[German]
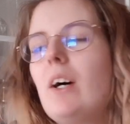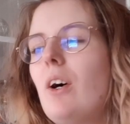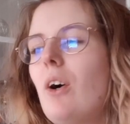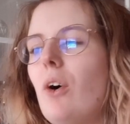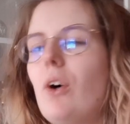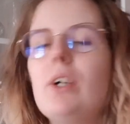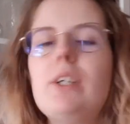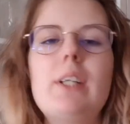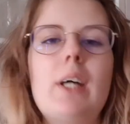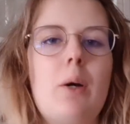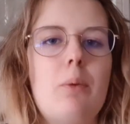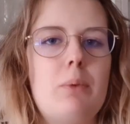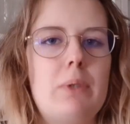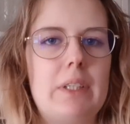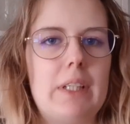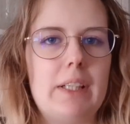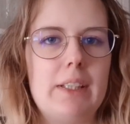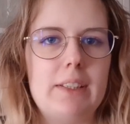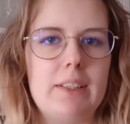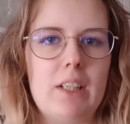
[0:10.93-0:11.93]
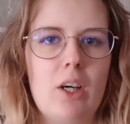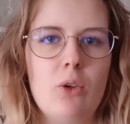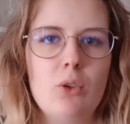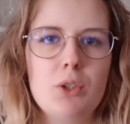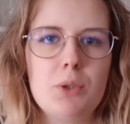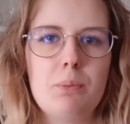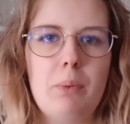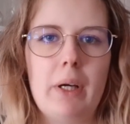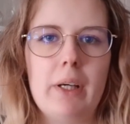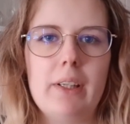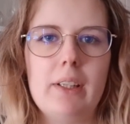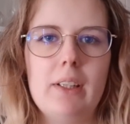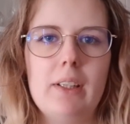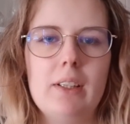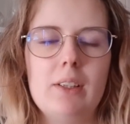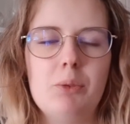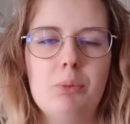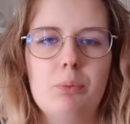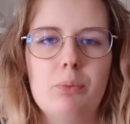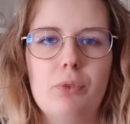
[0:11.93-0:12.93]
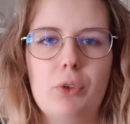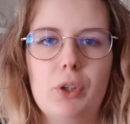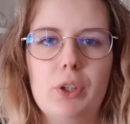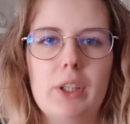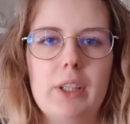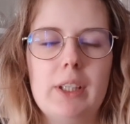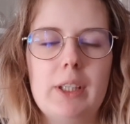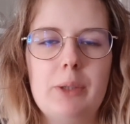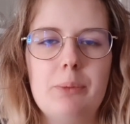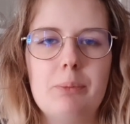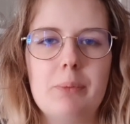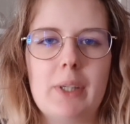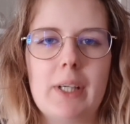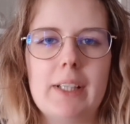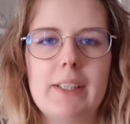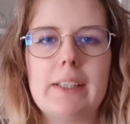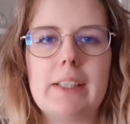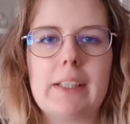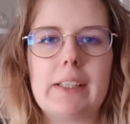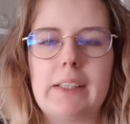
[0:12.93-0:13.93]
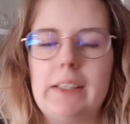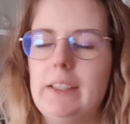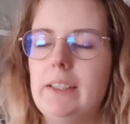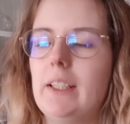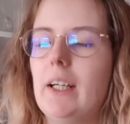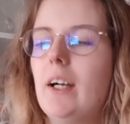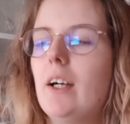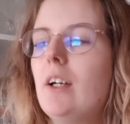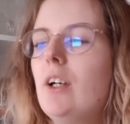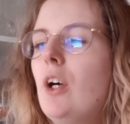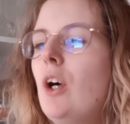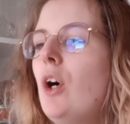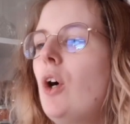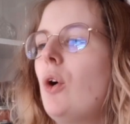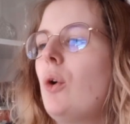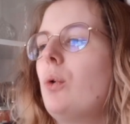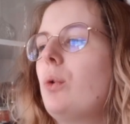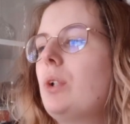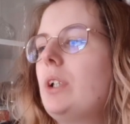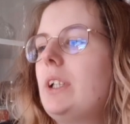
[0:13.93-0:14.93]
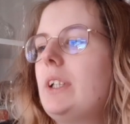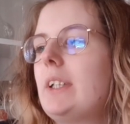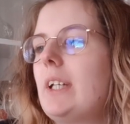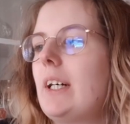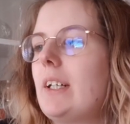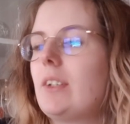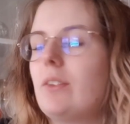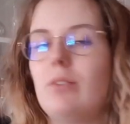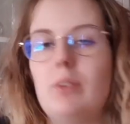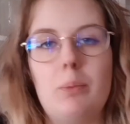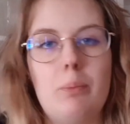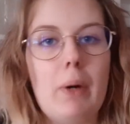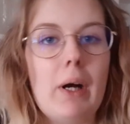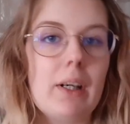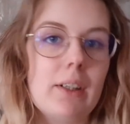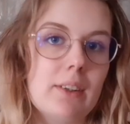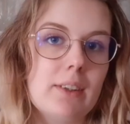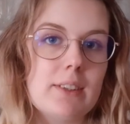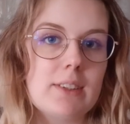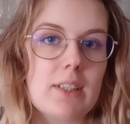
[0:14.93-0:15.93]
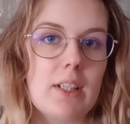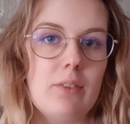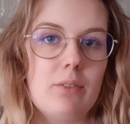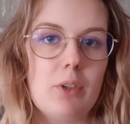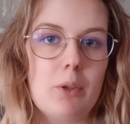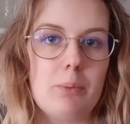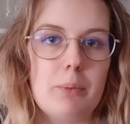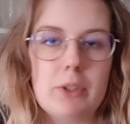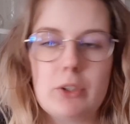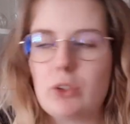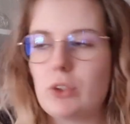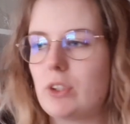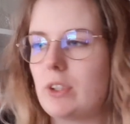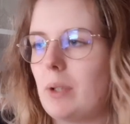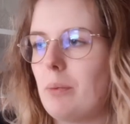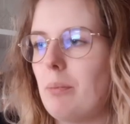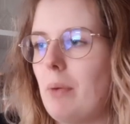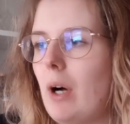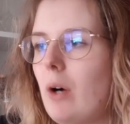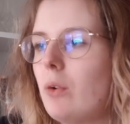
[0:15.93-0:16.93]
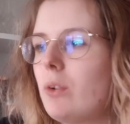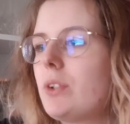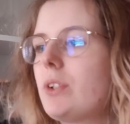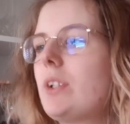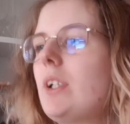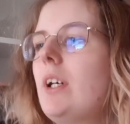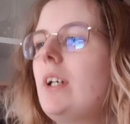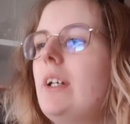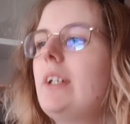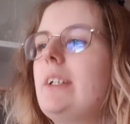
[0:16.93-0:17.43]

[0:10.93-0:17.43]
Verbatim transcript: Heute habe ich ein Tauschpaket von der lieben Katharina und ich dachte, wir packen das einfach mal zusammen aus.